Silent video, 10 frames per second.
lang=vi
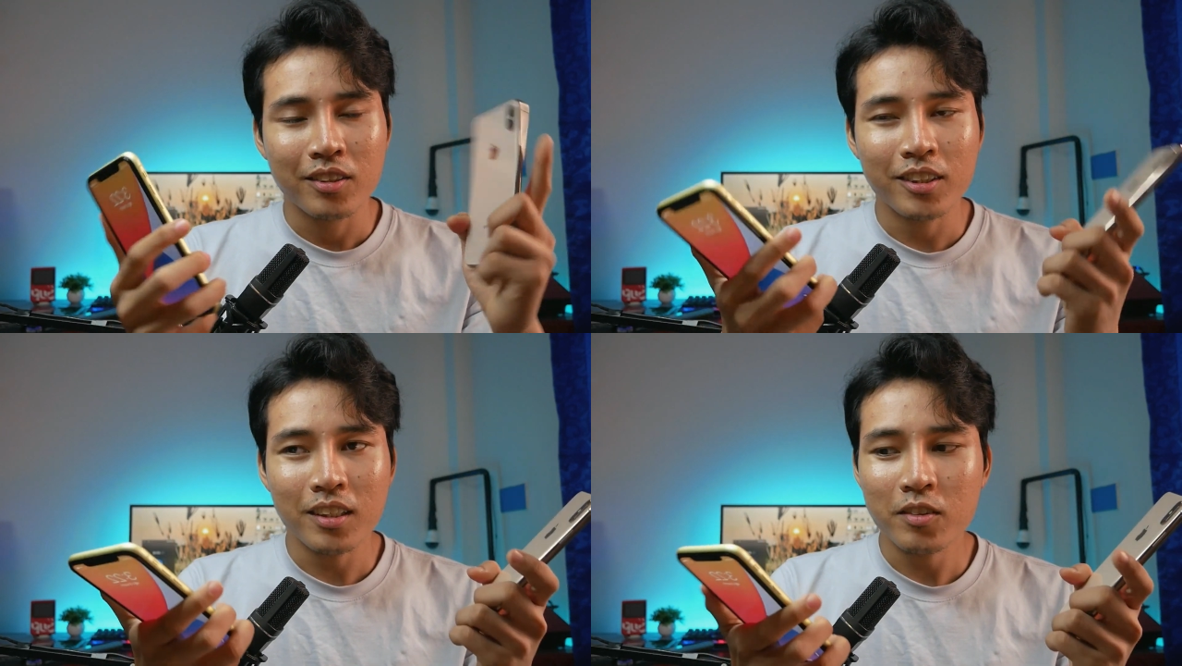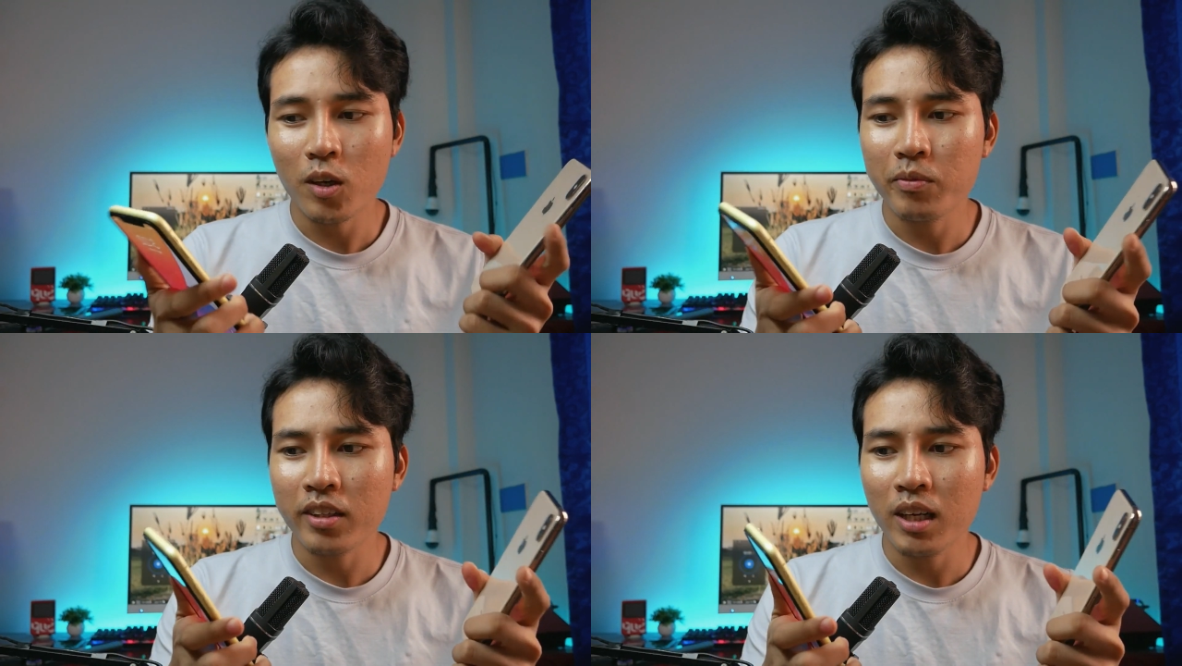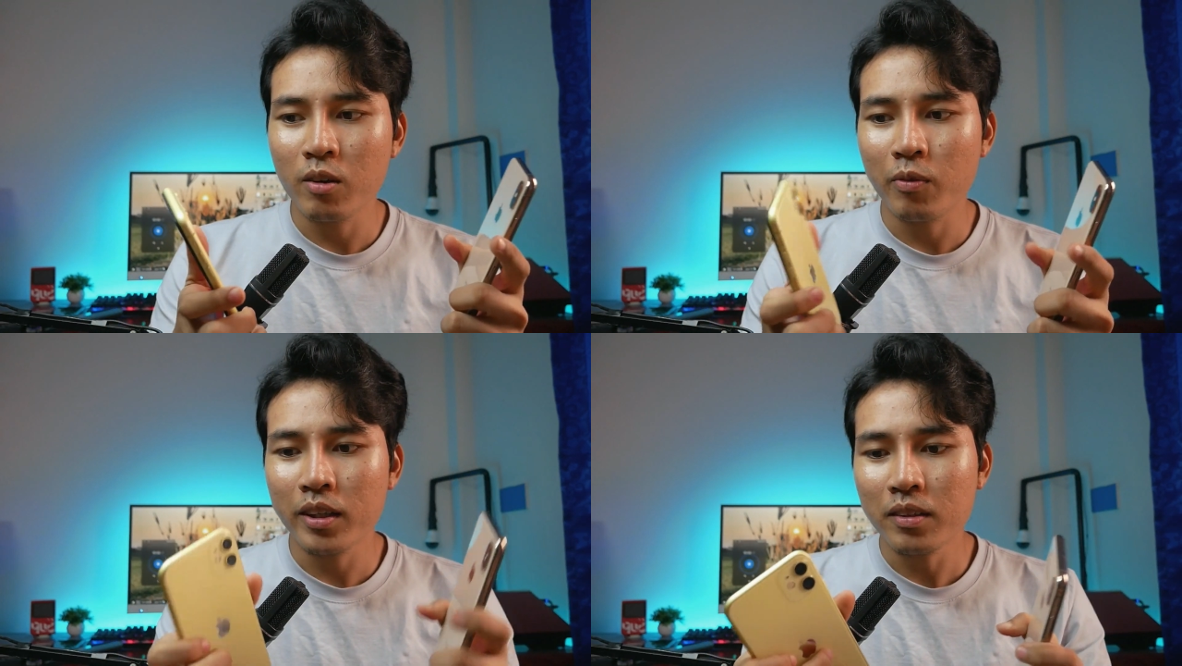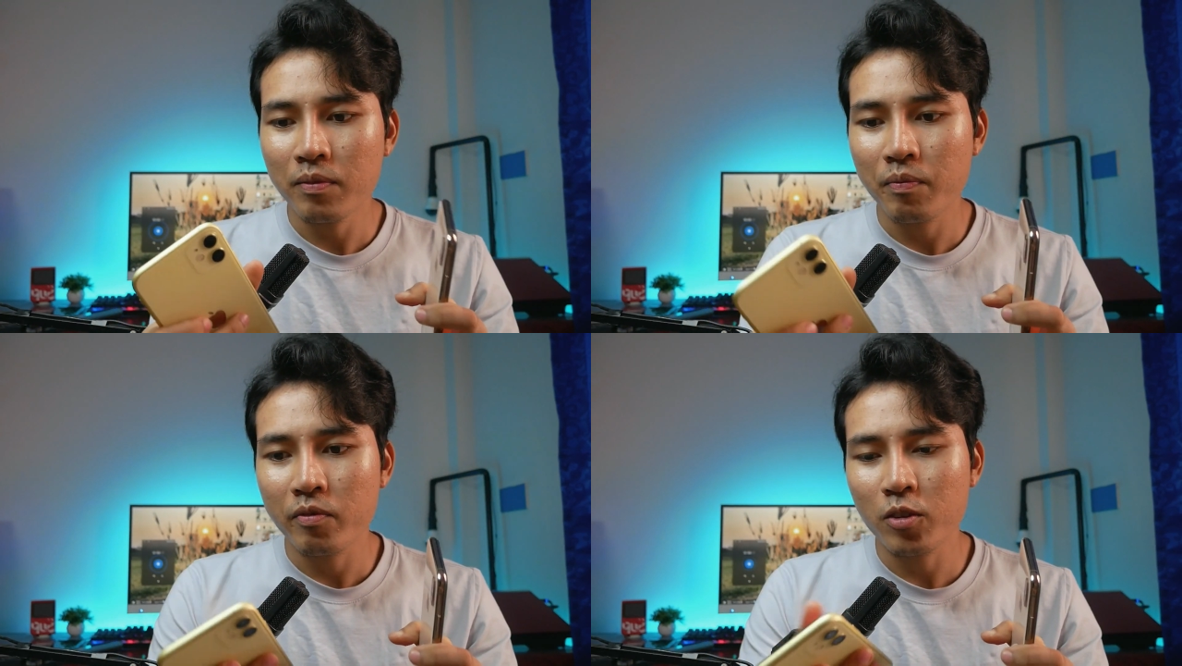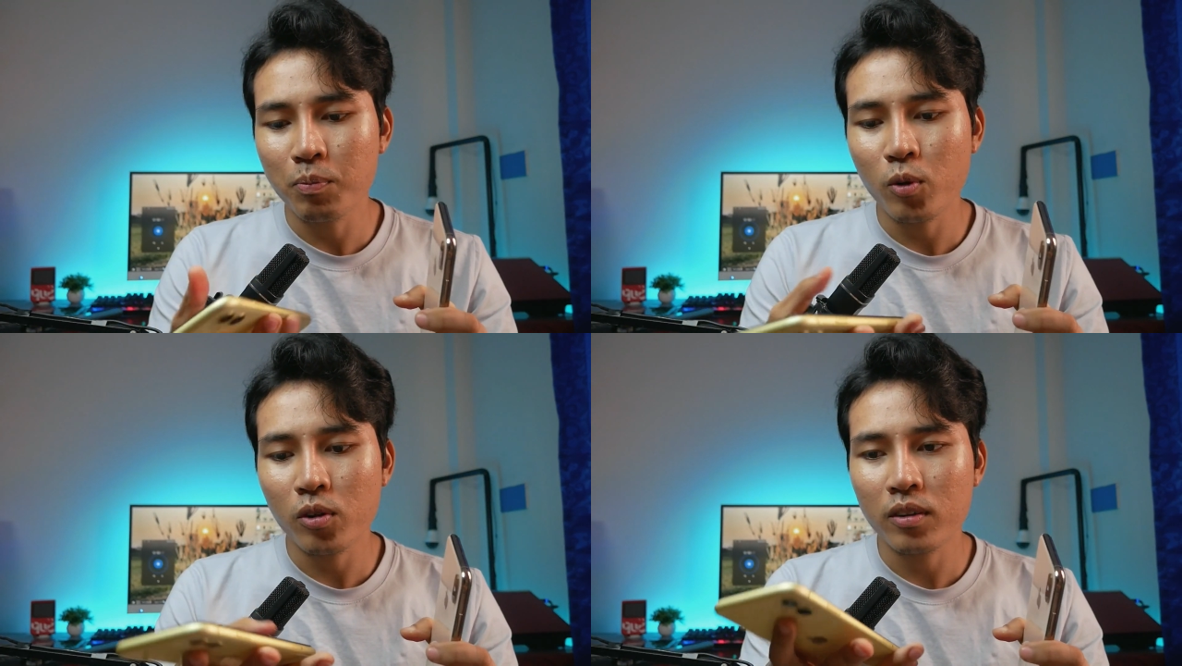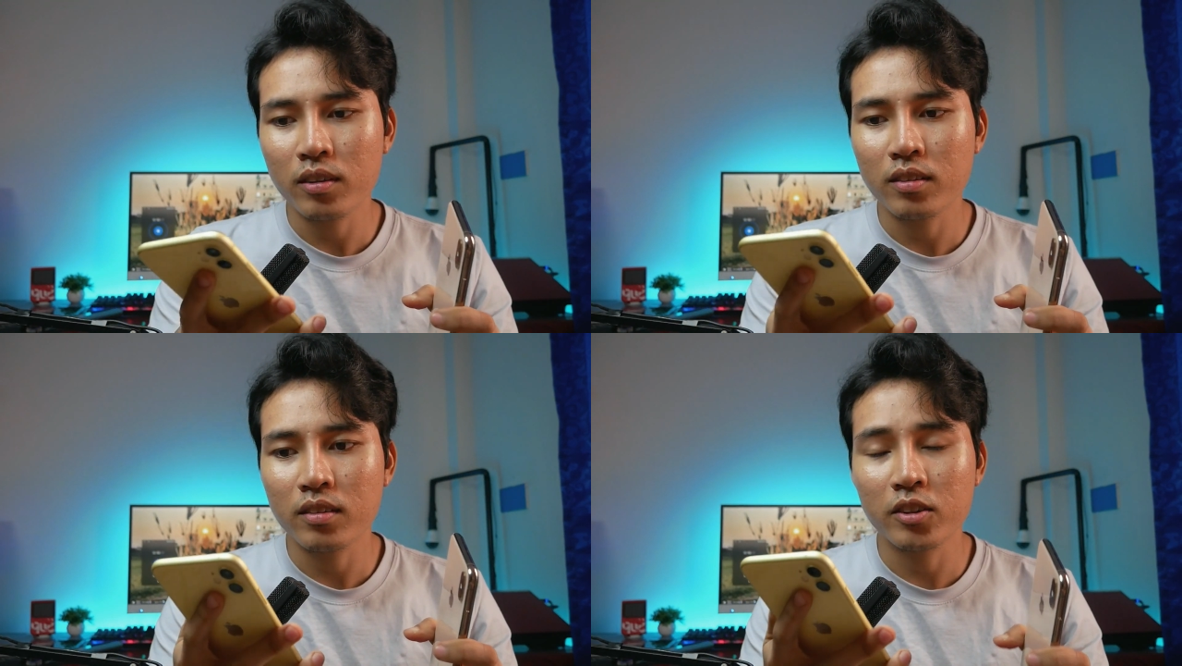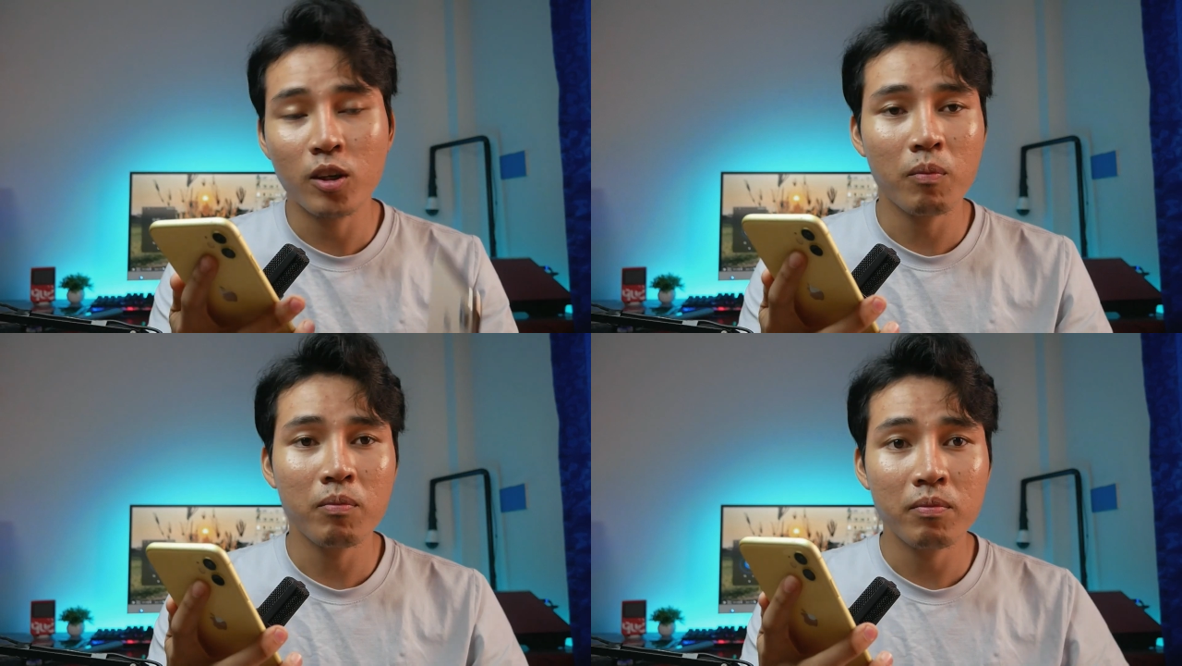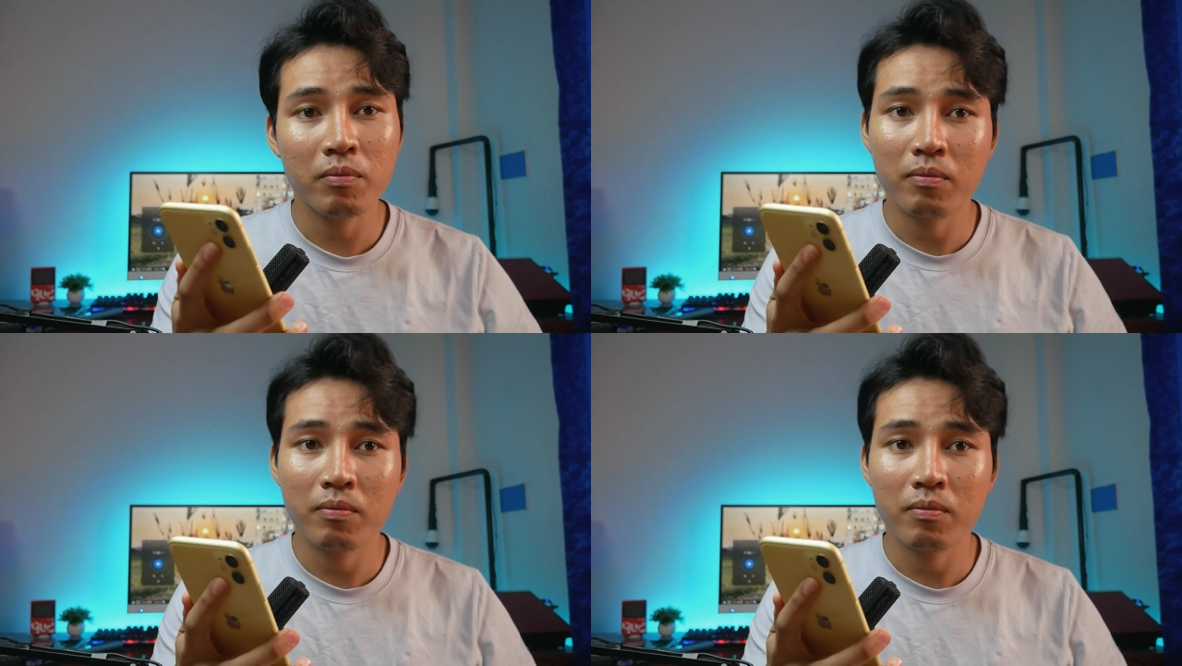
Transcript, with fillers: chẳng sắp cái đây ở vấn chấm pua nhóm